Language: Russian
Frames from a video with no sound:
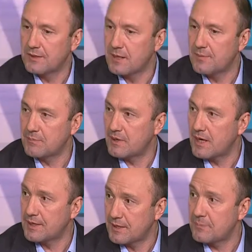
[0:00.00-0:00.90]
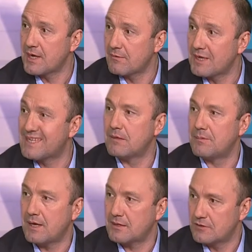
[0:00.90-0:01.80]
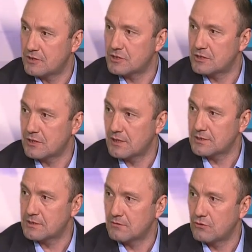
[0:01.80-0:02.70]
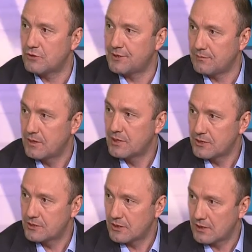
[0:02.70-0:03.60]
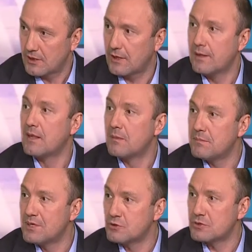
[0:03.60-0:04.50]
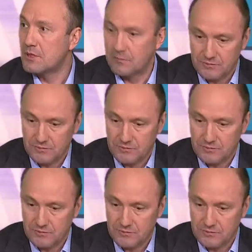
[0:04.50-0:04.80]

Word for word: данное предприятие на 1 декабря 2013 года там э, минус